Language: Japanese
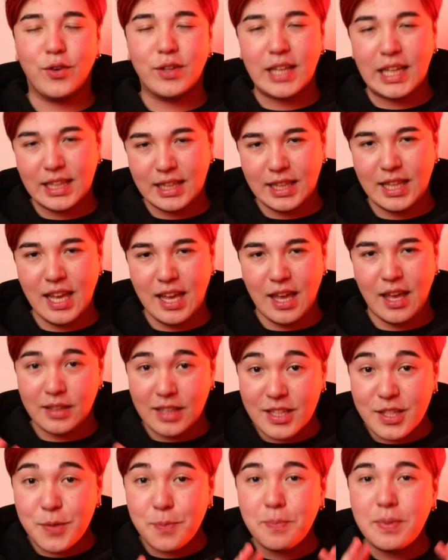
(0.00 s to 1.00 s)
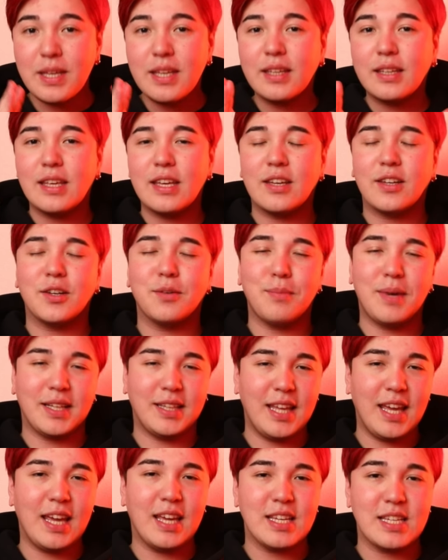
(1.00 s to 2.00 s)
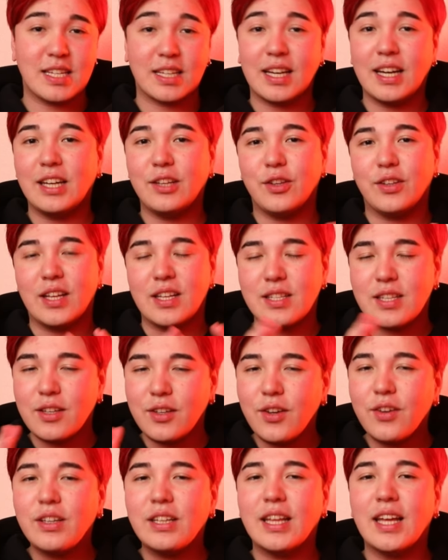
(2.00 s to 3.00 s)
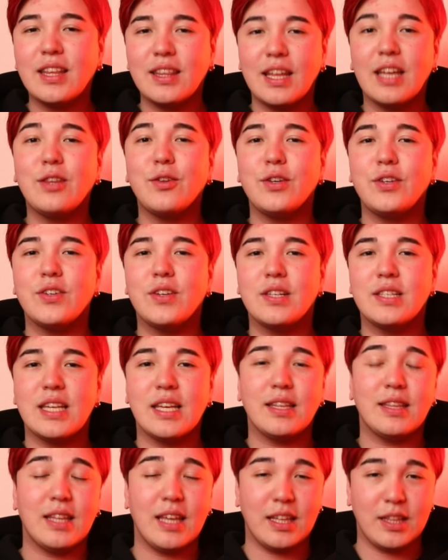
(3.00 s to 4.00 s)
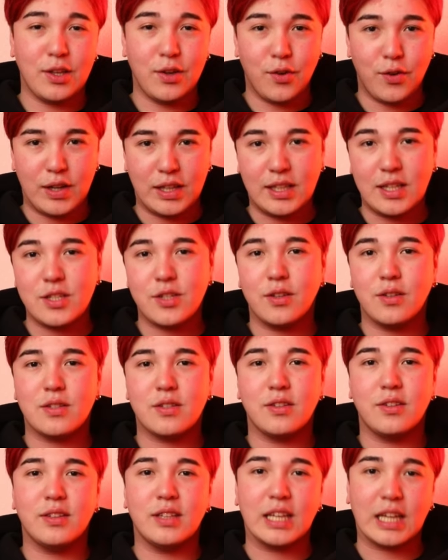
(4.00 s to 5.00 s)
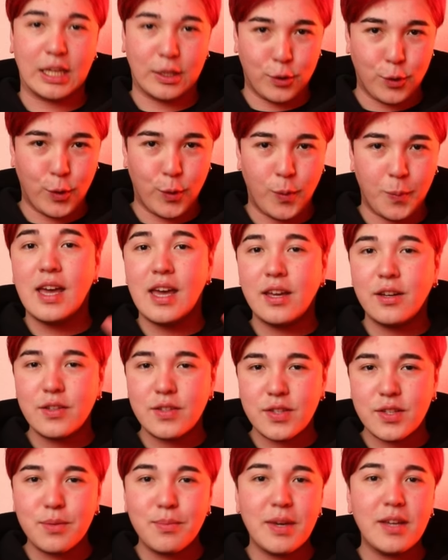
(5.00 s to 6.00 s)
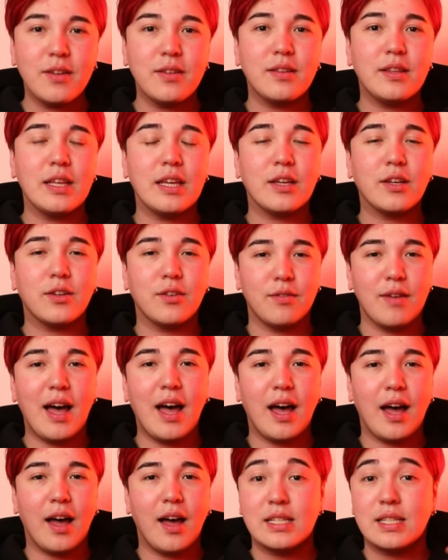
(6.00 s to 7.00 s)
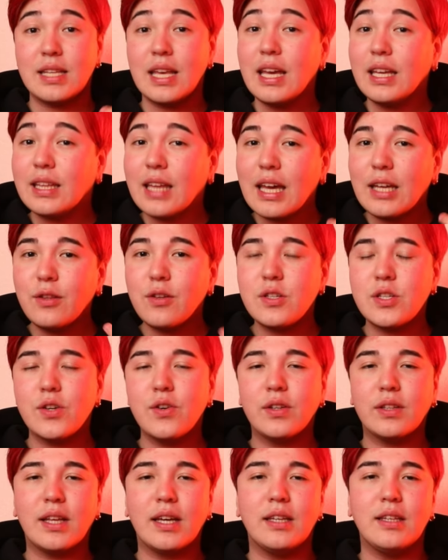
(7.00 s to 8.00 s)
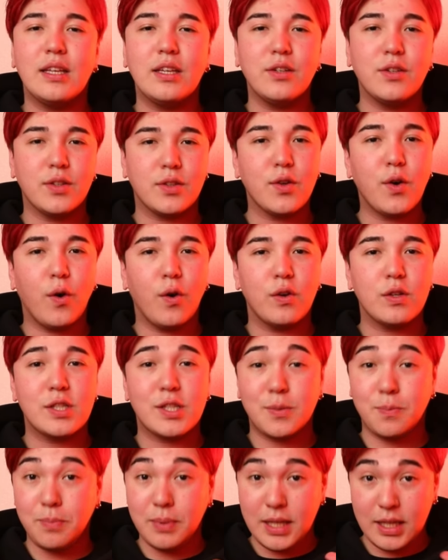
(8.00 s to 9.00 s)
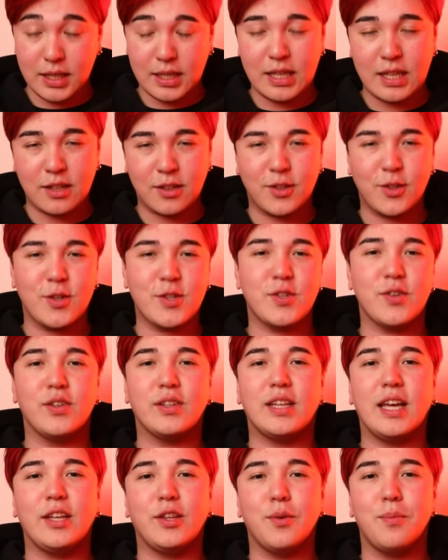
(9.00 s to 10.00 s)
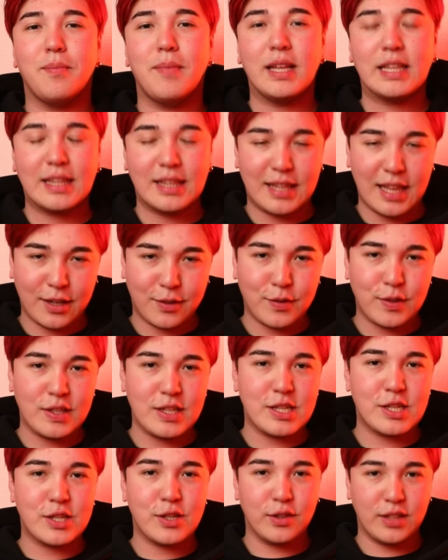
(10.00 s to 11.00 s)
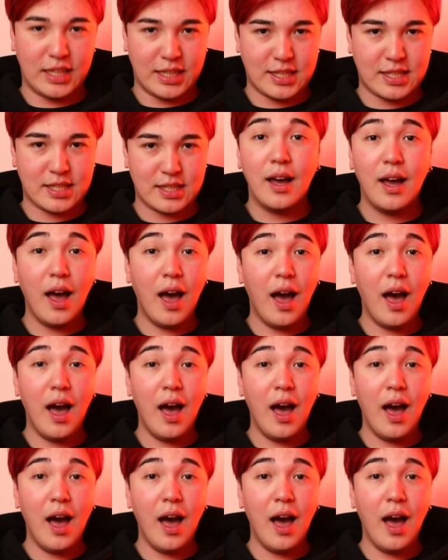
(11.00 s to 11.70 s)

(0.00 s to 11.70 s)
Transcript: 行って、で、スピーキングまでしっかりと出せるようになったという前提でお話をするんだけど、ヘルスベルティングは声帯の状態で言うと、スピーキングの状態と全く一緒です。あー、